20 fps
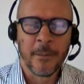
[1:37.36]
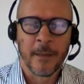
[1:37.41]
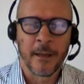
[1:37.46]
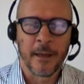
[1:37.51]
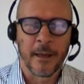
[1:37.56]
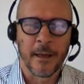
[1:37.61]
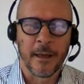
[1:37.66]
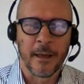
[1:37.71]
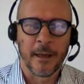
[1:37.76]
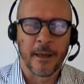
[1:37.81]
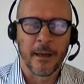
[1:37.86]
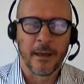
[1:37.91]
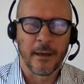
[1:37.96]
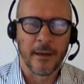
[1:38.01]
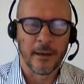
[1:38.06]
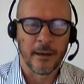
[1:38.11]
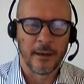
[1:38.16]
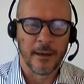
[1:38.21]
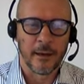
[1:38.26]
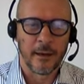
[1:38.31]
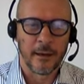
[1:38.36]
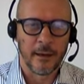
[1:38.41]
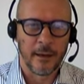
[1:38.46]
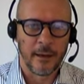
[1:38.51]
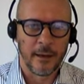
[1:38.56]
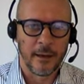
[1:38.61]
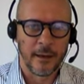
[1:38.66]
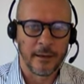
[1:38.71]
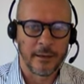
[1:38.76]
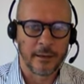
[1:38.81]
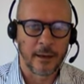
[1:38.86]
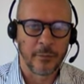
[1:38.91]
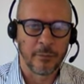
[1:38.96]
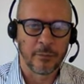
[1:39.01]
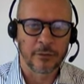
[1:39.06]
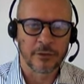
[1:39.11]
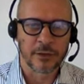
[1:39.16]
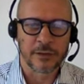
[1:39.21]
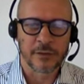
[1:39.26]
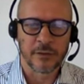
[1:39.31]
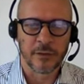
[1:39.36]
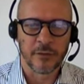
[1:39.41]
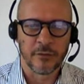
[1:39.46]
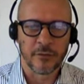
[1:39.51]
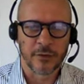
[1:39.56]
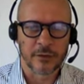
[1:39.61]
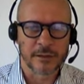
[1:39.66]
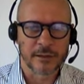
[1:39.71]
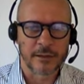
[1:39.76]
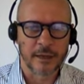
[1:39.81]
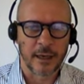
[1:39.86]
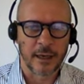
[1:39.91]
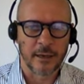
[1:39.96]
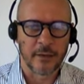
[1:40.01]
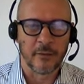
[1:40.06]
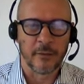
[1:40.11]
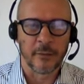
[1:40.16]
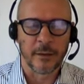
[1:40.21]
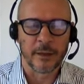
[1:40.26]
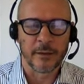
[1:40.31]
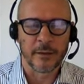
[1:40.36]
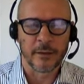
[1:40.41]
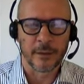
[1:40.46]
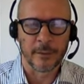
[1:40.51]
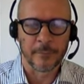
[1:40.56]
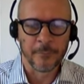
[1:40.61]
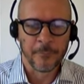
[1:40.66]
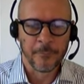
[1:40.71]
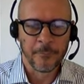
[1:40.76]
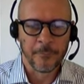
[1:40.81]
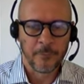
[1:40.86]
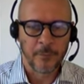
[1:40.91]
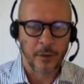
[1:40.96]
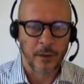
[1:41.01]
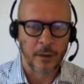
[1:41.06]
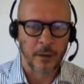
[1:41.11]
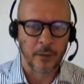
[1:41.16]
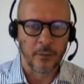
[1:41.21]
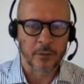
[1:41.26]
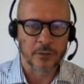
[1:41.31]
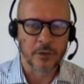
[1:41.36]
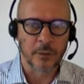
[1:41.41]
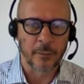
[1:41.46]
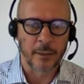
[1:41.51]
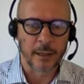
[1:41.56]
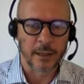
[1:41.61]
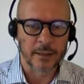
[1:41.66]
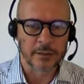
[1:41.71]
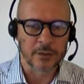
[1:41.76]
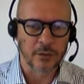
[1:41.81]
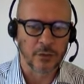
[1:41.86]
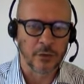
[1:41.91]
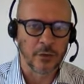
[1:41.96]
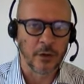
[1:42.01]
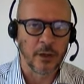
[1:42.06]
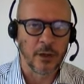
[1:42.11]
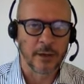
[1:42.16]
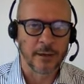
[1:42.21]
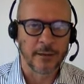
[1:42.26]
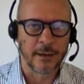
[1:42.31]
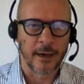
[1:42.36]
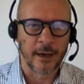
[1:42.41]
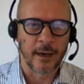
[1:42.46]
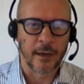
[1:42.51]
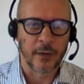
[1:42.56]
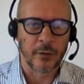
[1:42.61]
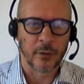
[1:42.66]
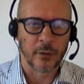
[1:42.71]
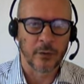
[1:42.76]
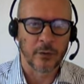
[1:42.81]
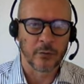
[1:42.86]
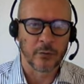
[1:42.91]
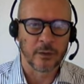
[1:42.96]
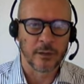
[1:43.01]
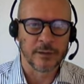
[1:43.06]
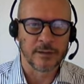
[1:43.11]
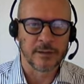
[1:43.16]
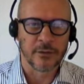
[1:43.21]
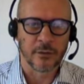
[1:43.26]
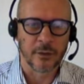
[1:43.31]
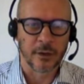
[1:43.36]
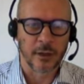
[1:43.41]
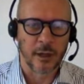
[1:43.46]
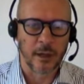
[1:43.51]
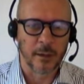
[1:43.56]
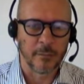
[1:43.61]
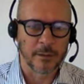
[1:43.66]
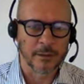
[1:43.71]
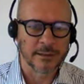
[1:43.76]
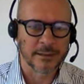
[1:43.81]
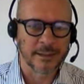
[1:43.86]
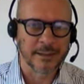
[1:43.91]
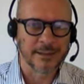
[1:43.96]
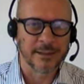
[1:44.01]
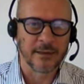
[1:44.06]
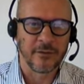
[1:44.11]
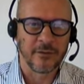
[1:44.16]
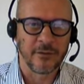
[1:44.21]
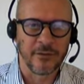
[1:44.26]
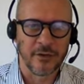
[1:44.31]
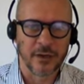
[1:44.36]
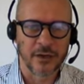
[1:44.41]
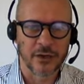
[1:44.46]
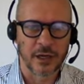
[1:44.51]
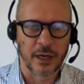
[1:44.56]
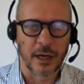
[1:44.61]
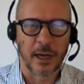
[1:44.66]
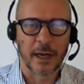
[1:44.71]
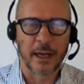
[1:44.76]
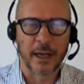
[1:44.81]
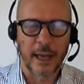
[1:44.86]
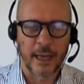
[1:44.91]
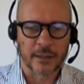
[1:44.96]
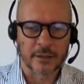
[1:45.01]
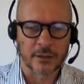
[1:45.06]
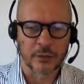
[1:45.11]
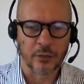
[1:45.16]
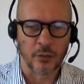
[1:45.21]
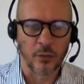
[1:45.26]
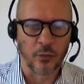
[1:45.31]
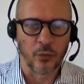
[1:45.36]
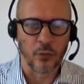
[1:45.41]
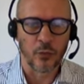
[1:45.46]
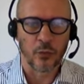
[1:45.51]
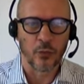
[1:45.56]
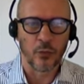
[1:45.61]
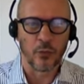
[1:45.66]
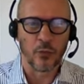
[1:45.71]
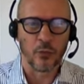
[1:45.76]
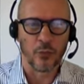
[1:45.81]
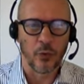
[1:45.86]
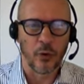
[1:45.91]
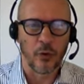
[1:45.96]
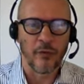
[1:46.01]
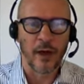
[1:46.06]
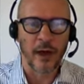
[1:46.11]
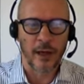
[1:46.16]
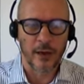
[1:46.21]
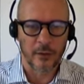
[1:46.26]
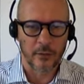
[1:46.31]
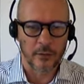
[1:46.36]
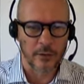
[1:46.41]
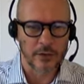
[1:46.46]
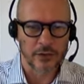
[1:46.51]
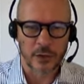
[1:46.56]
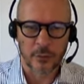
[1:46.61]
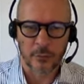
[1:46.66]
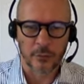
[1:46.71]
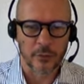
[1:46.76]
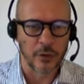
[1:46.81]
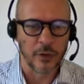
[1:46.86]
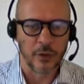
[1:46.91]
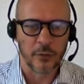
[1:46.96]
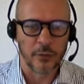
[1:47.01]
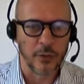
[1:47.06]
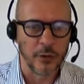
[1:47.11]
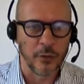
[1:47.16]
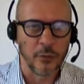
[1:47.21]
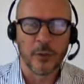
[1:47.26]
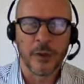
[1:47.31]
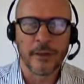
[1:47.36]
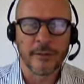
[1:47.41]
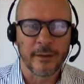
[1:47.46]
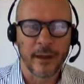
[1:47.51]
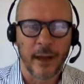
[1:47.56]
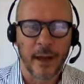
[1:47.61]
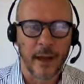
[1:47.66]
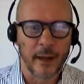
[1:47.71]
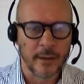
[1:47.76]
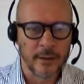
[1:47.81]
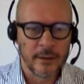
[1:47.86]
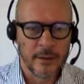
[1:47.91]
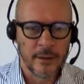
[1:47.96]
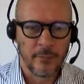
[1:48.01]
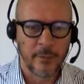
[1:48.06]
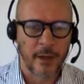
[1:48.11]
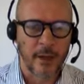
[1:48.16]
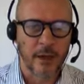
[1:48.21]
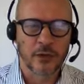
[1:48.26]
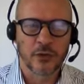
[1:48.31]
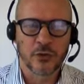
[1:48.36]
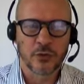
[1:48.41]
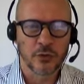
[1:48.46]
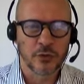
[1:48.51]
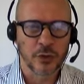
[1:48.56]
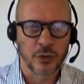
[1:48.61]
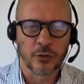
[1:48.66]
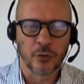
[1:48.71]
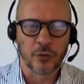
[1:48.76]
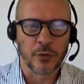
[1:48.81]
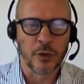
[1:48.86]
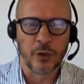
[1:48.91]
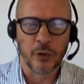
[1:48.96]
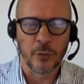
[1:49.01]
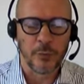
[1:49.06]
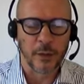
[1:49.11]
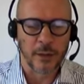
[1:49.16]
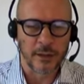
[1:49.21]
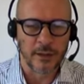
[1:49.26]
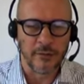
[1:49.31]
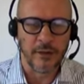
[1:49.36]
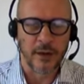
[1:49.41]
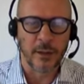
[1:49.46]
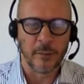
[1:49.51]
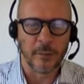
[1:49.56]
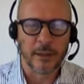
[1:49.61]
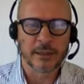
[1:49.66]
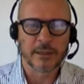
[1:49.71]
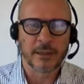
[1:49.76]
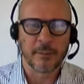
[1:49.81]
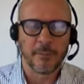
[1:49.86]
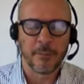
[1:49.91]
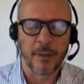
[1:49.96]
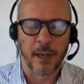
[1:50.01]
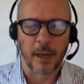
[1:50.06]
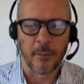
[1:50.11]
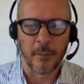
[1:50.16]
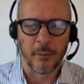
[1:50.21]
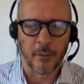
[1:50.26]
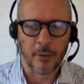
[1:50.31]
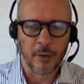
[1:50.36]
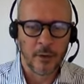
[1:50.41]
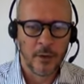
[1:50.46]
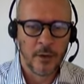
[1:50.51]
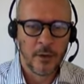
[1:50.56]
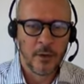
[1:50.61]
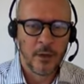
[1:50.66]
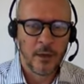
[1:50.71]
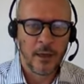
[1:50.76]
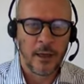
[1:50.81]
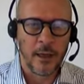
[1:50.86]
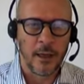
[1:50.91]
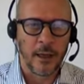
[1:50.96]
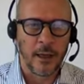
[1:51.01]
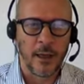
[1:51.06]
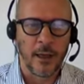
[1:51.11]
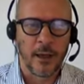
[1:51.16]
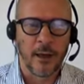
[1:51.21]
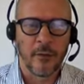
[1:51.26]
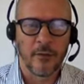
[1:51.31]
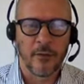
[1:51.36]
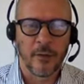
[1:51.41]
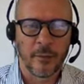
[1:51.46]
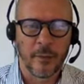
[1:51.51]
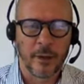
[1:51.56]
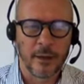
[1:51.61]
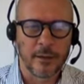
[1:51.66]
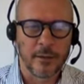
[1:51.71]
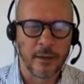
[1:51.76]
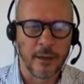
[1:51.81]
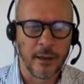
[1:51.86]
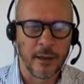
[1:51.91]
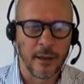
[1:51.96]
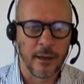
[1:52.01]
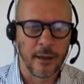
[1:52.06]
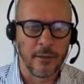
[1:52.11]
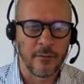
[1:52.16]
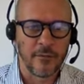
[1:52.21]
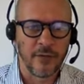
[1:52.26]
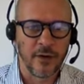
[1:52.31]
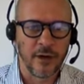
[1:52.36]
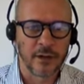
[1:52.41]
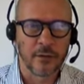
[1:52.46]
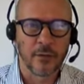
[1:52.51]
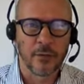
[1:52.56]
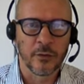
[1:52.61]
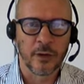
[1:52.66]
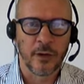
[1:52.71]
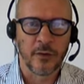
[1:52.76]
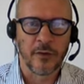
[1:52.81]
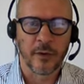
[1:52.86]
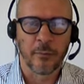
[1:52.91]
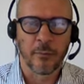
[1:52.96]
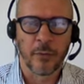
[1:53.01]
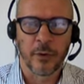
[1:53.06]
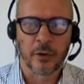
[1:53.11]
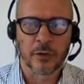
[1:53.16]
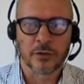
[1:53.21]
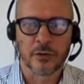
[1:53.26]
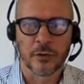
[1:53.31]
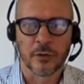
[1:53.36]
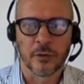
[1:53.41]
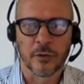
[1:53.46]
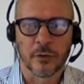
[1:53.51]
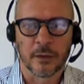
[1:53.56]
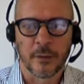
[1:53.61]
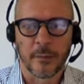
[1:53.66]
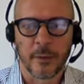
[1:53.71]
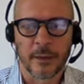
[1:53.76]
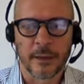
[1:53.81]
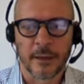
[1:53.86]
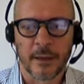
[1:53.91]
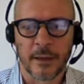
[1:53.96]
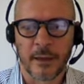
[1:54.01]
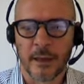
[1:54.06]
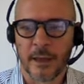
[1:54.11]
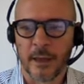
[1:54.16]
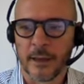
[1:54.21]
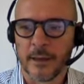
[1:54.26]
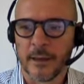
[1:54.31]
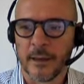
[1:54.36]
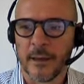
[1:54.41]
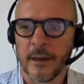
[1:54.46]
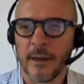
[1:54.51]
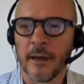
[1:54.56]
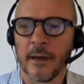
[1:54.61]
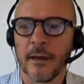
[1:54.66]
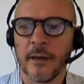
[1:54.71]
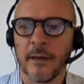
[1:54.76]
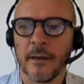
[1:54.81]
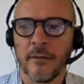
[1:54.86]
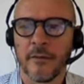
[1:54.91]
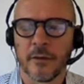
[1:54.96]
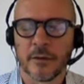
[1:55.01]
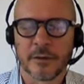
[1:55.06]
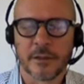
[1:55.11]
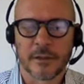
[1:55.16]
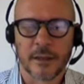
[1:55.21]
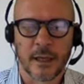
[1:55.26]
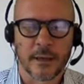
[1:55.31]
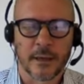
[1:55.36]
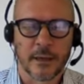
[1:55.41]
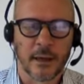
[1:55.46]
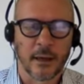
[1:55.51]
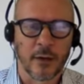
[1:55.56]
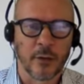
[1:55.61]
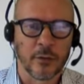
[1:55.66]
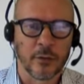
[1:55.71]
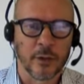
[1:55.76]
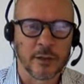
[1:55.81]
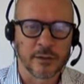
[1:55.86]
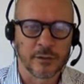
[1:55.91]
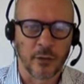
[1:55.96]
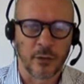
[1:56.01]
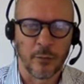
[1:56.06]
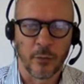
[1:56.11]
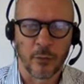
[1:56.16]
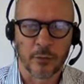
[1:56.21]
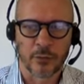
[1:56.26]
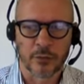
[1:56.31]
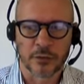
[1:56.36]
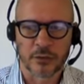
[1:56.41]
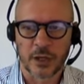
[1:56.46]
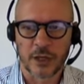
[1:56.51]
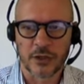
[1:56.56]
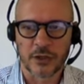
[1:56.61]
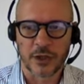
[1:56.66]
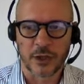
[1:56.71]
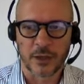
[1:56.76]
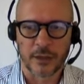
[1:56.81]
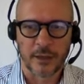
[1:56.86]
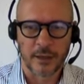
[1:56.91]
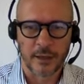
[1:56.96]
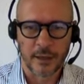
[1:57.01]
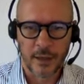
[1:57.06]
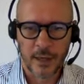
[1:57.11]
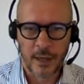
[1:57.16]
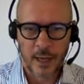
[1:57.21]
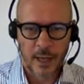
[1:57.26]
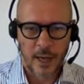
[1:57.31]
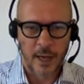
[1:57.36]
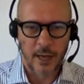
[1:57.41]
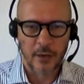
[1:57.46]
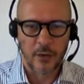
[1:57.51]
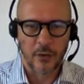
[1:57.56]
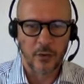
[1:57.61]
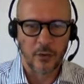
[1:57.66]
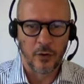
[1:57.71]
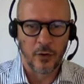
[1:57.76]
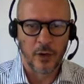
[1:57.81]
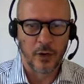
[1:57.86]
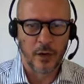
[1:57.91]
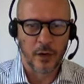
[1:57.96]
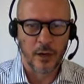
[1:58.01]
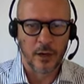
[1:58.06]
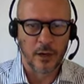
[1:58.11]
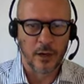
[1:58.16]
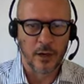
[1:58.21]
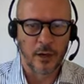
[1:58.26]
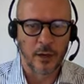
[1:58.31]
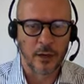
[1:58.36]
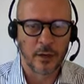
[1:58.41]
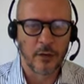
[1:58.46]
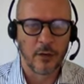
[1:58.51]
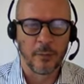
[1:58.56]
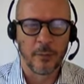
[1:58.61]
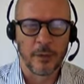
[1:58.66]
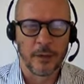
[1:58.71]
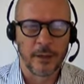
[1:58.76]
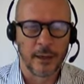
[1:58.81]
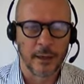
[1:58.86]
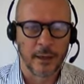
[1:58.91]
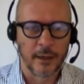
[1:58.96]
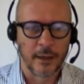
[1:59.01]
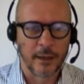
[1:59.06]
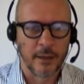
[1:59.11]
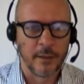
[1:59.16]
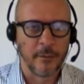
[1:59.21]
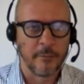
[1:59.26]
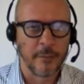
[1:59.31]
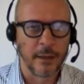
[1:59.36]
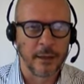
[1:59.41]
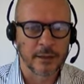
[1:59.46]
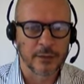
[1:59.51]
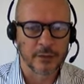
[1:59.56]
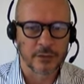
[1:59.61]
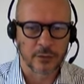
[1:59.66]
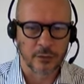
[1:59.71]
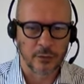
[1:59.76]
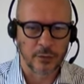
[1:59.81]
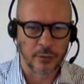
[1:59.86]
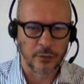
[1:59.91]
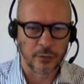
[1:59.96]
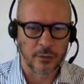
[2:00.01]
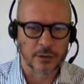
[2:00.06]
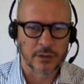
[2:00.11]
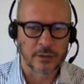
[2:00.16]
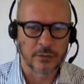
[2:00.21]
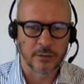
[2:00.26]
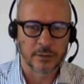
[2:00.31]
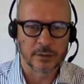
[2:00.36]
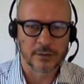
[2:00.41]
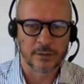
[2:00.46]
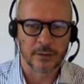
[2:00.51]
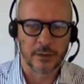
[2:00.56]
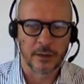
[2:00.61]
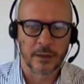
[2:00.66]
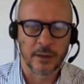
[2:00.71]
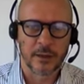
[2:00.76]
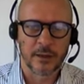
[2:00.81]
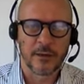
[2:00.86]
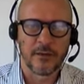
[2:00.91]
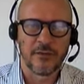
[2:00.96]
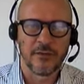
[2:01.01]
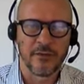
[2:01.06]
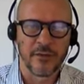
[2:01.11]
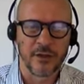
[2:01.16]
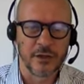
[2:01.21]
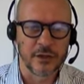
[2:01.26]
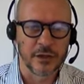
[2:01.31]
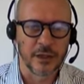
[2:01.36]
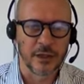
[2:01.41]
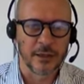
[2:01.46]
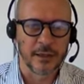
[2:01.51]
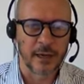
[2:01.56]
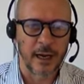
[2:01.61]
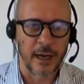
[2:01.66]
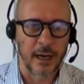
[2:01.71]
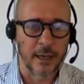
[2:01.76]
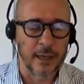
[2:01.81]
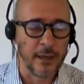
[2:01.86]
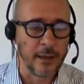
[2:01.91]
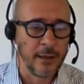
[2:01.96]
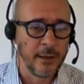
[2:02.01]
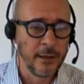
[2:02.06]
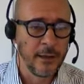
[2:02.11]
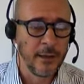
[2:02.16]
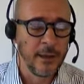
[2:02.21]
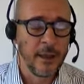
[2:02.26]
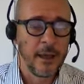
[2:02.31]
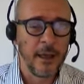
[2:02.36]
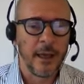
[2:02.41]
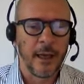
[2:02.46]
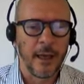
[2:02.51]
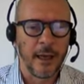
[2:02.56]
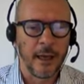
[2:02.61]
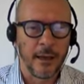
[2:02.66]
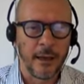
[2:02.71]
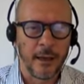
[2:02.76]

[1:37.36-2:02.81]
e, e dalla posizione di Forza Forza Italia, ovviamente eh, questo ha messo eh, Draghi in una condizione abbastanza difficile, ha chiesto un, un governo diciamo, di, di, unità per raggiungere tutti gli obiettivi che ben sappiamo e eh, ovviamente il fatto di aver posto da parte della Lega della, e eh, di Forza Italia delle condizioni molto stringenti hanno eh, come dire, eh, messo in una situazione difficile Draghi e